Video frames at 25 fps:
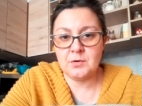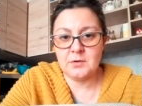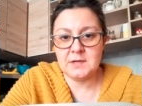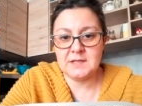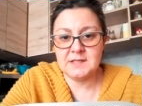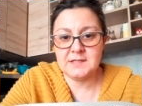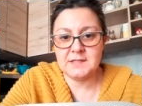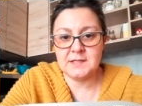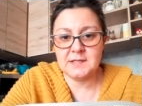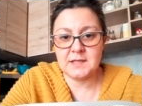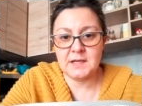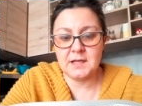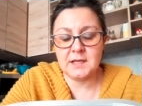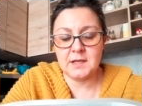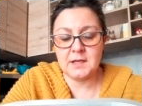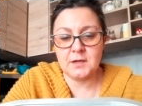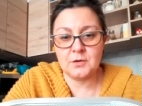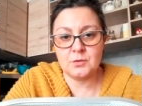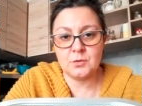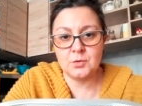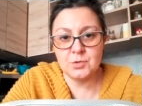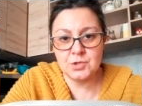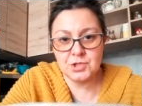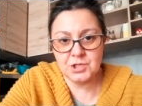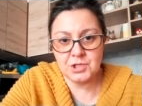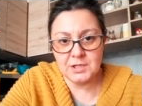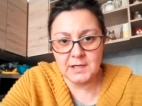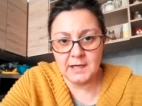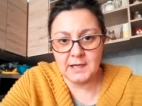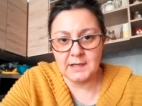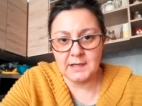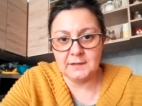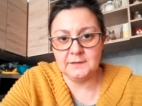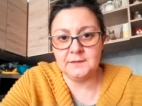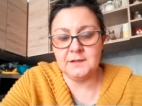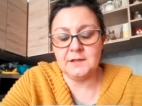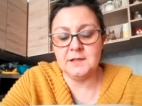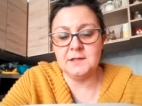essere
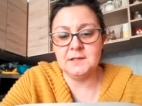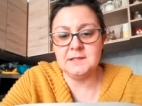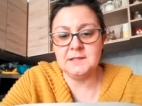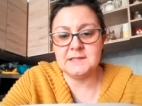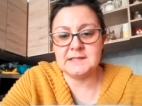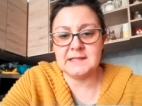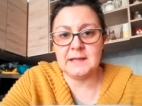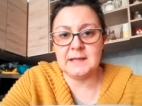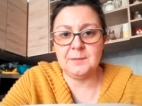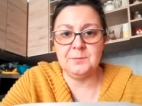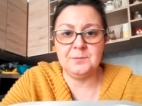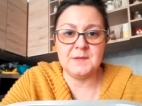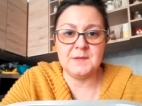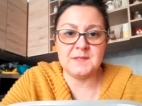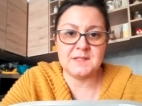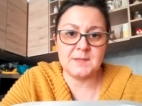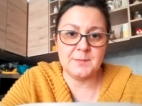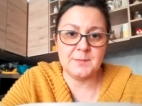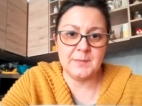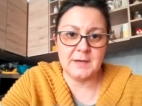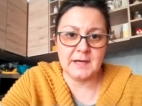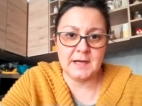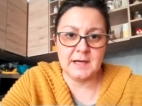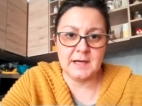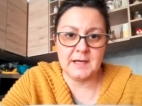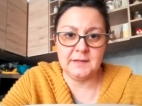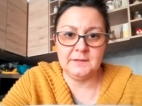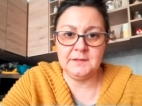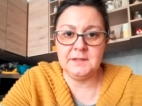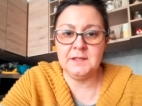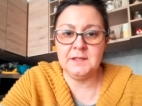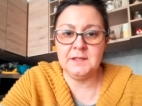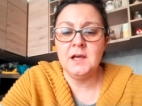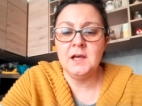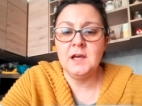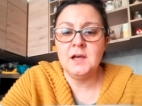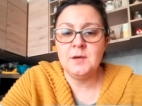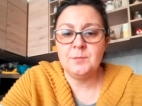cucinati in stampi separati